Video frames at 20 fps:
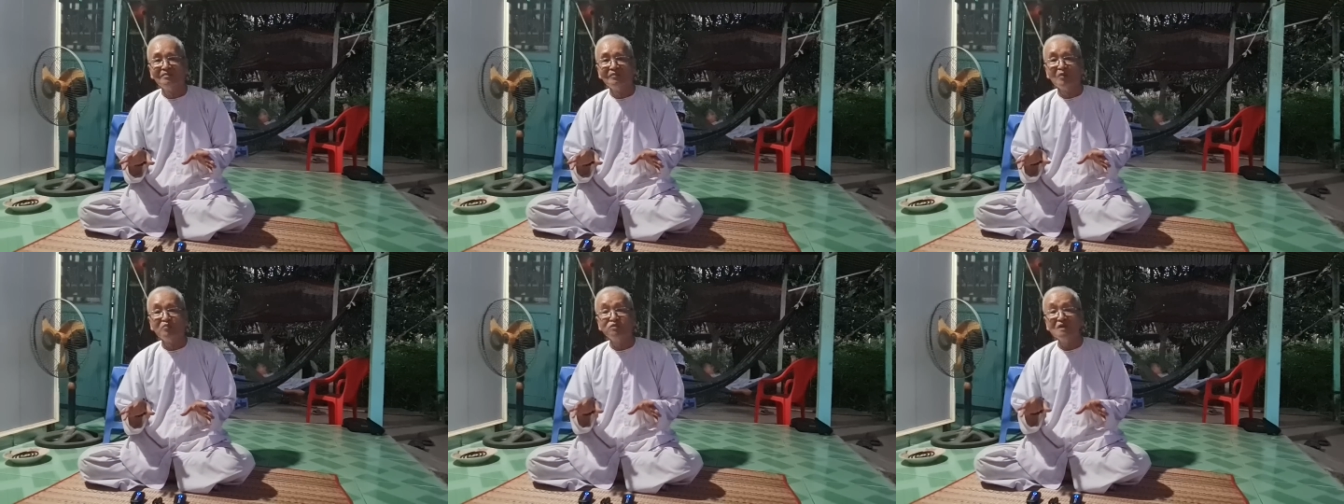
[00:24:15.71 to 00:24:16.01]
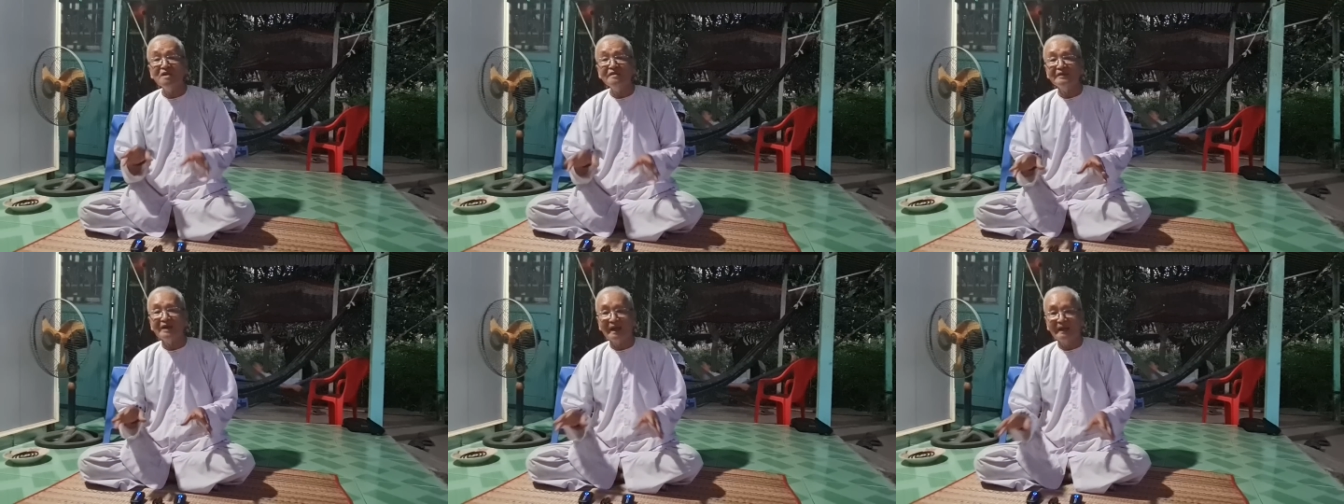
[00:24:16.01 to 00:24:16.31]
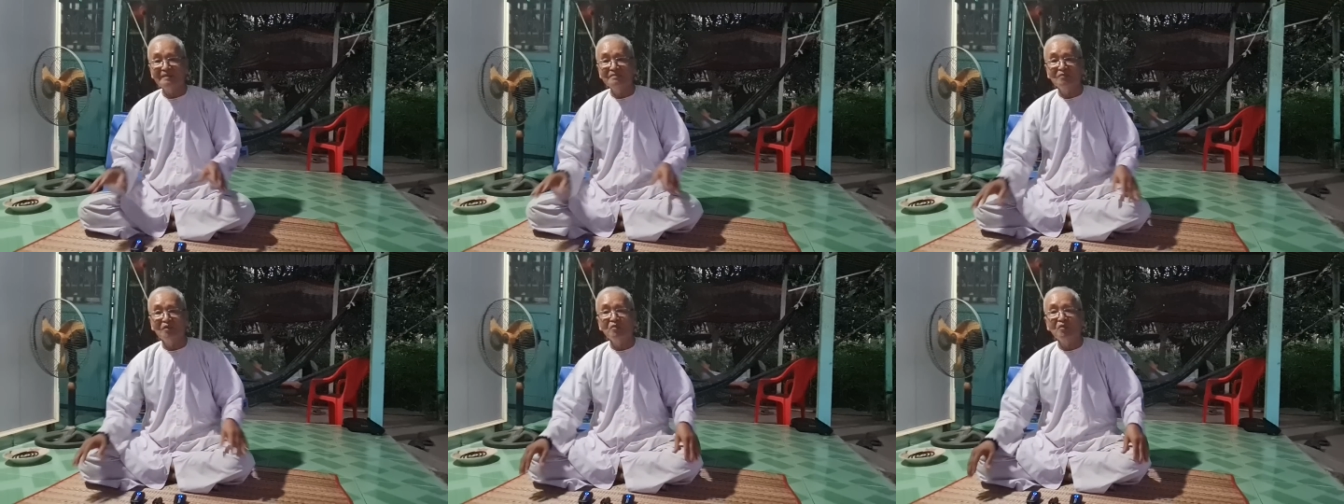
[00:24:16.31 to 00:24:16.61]
một đức
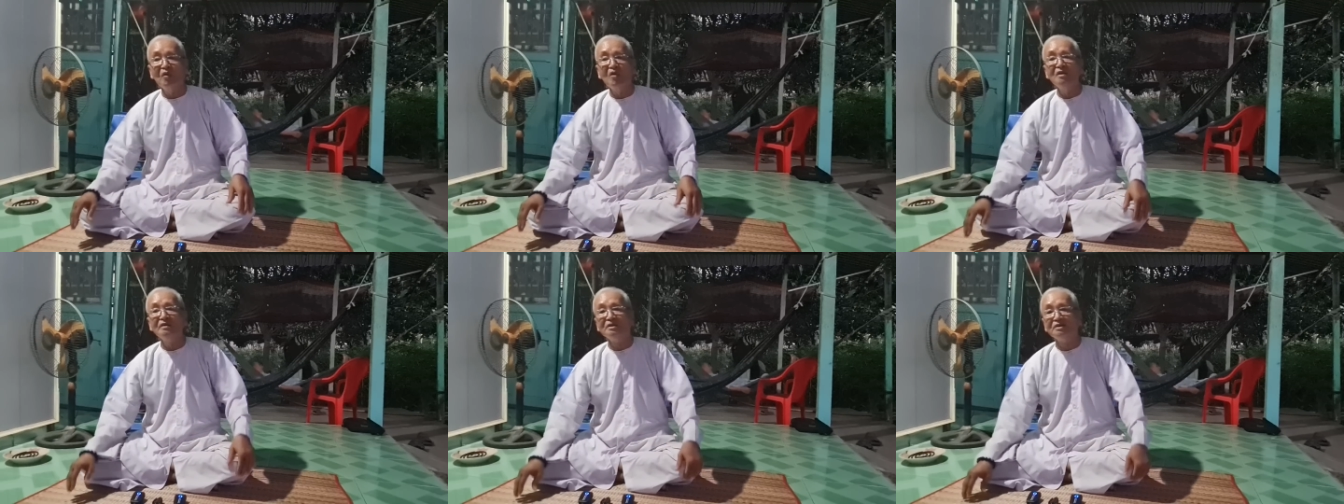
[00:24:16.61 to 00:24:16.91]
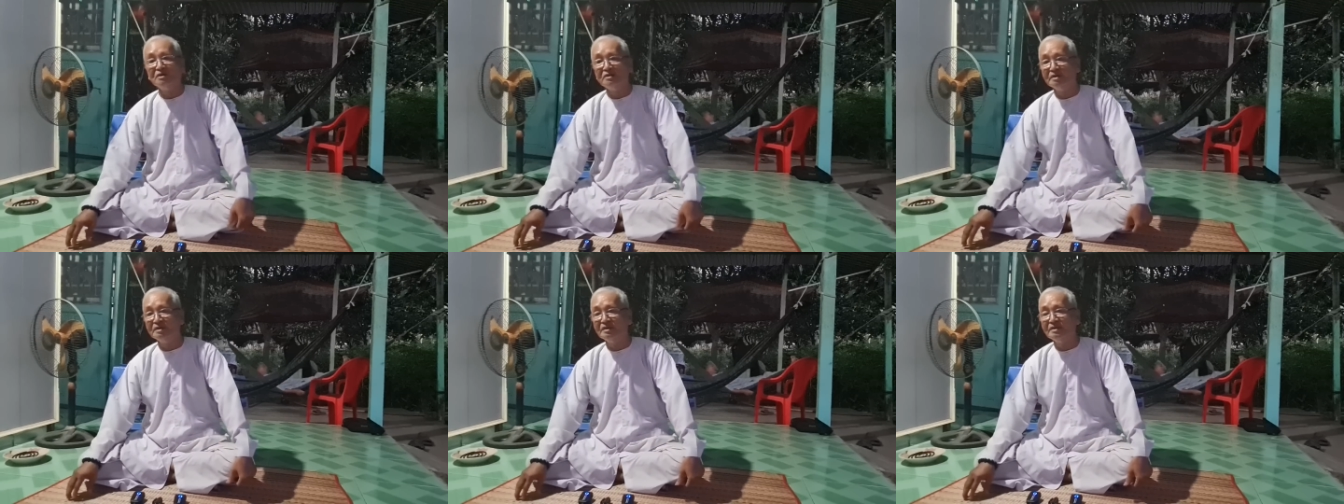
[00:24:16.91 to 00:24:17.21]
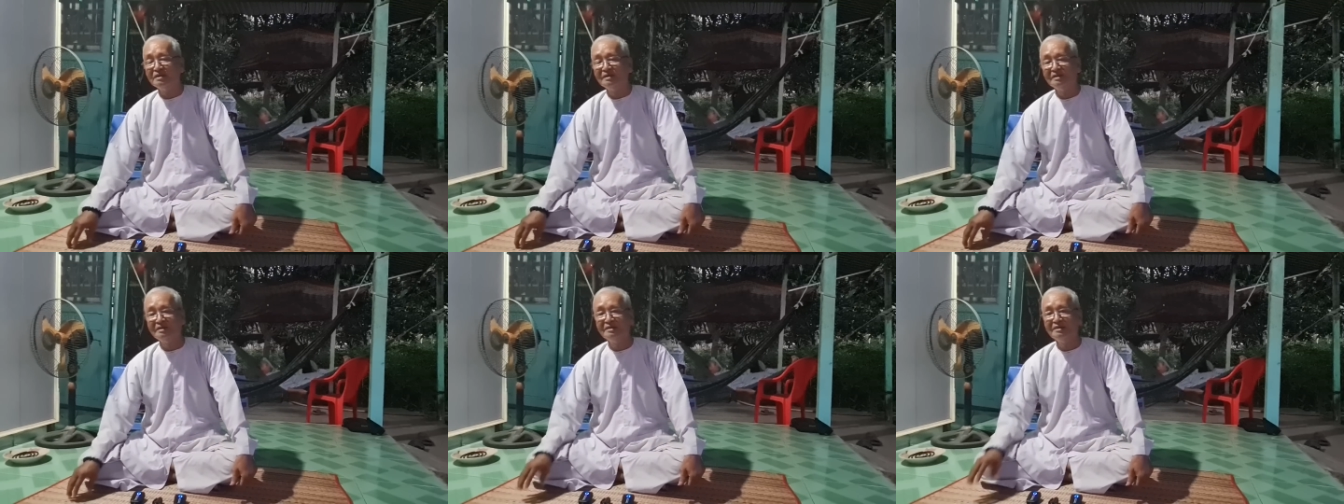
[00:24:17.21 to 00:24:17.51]
hạnh một con người
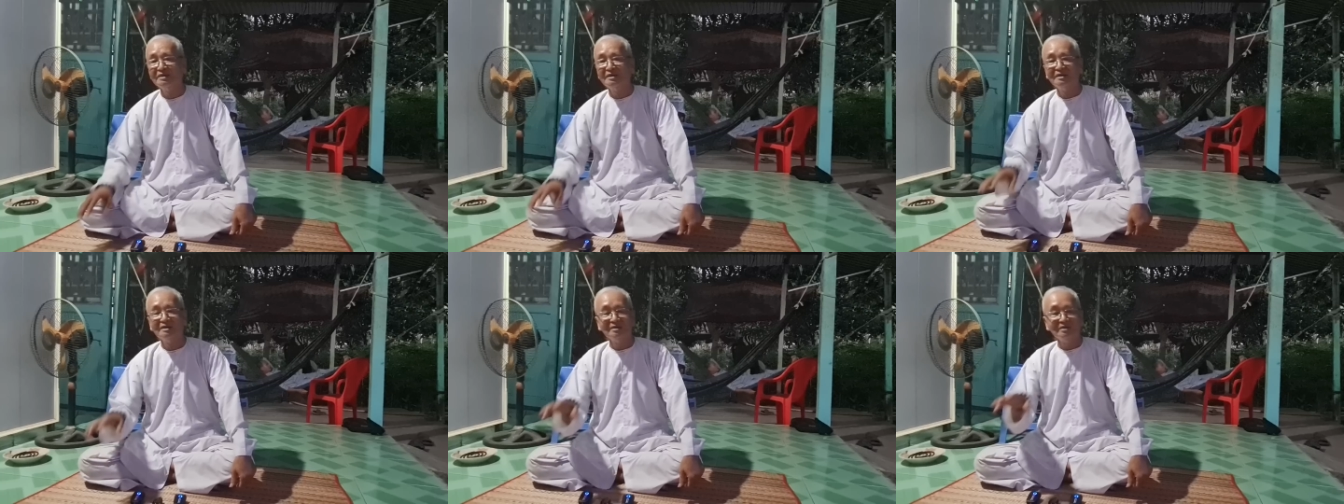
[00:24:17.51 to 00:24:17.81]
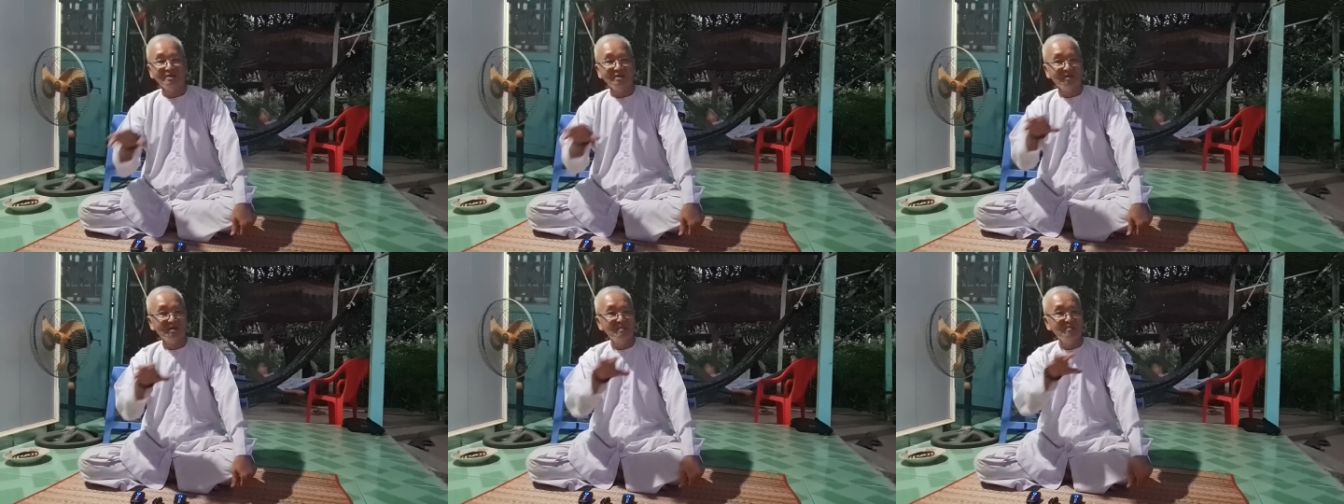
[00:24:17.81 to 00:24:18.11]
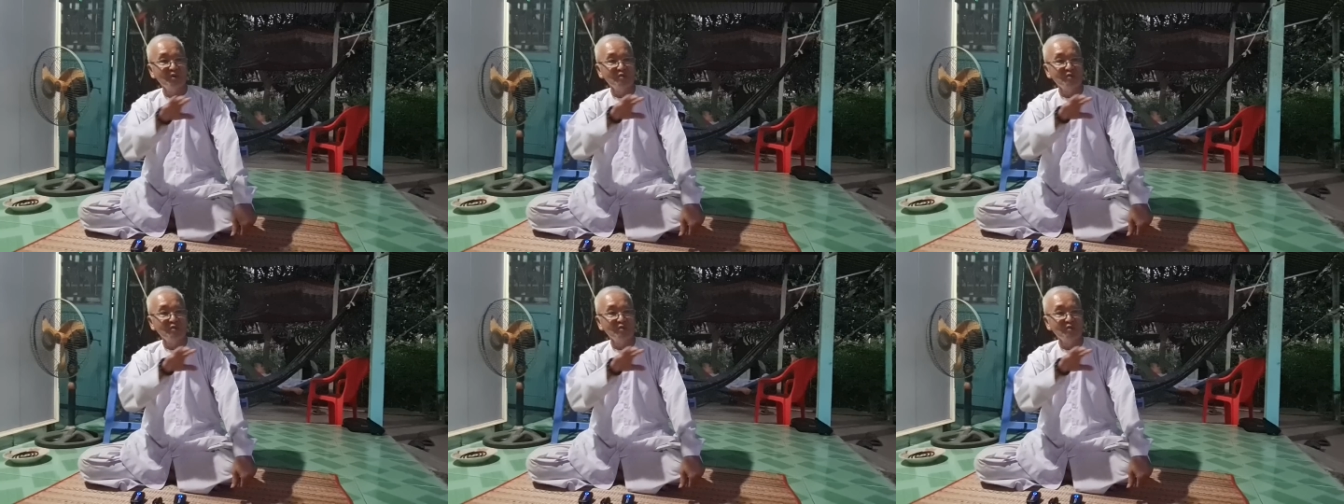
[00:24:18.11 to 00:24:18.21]
giữa